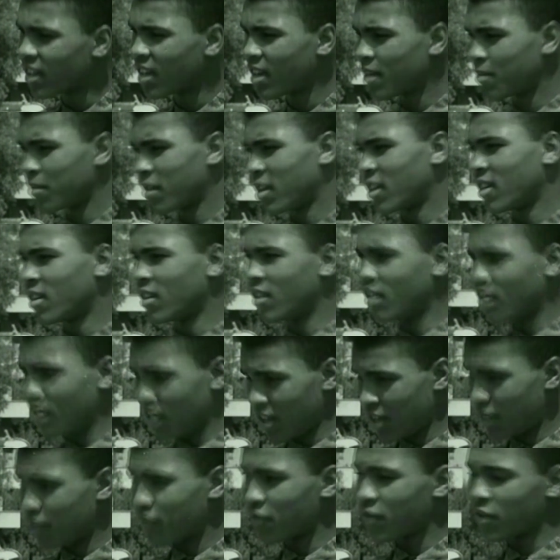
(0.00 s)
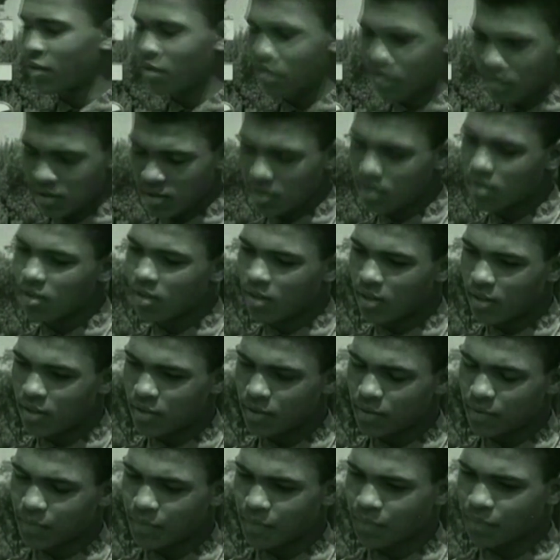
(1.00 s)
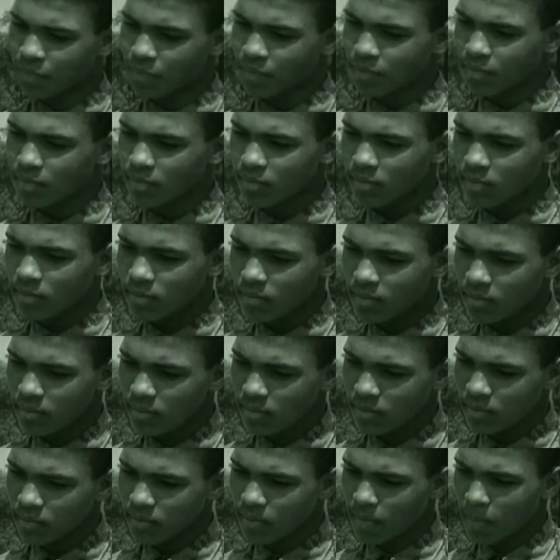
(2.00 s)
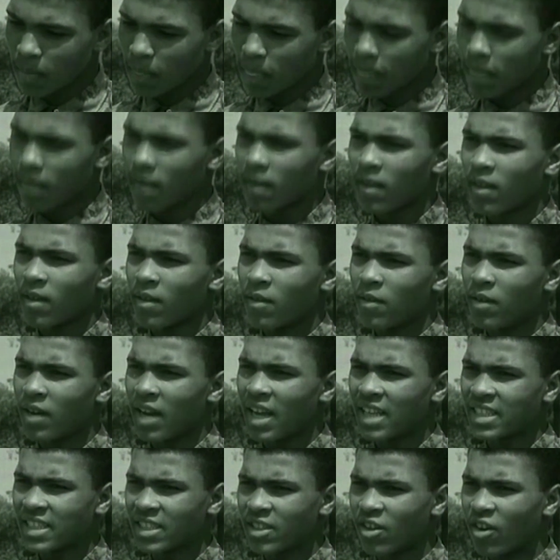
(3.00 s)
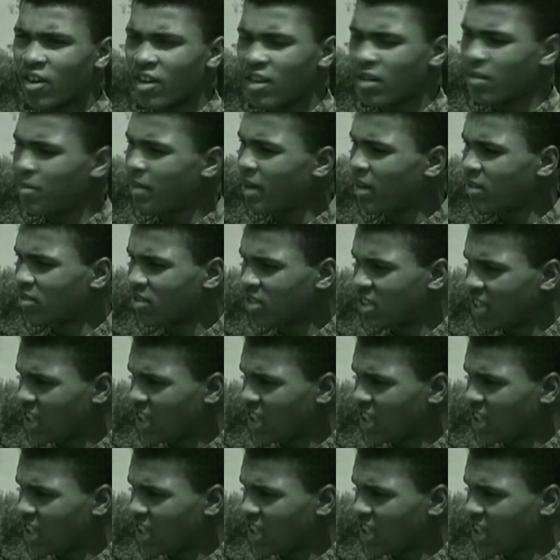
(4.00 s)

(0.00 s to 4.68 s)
questa storia ai giornalisti a Roma, dopo aver vinto la medaglia d'oro per i pesi medio-massimi.